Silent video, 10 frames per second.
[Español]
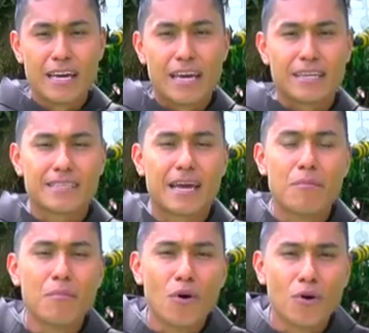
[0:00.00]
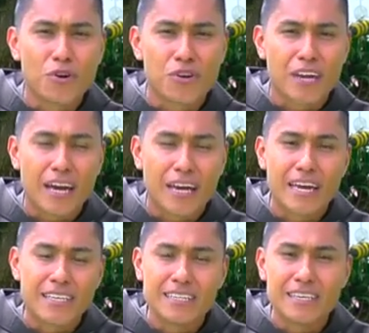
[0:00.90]
ese amor que
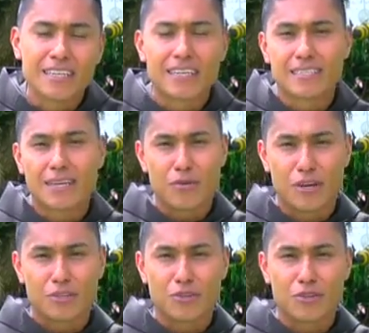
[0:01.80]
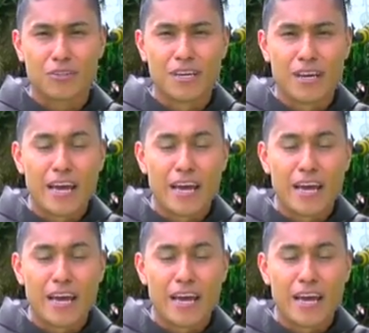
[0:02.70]
hay allí en esa oración,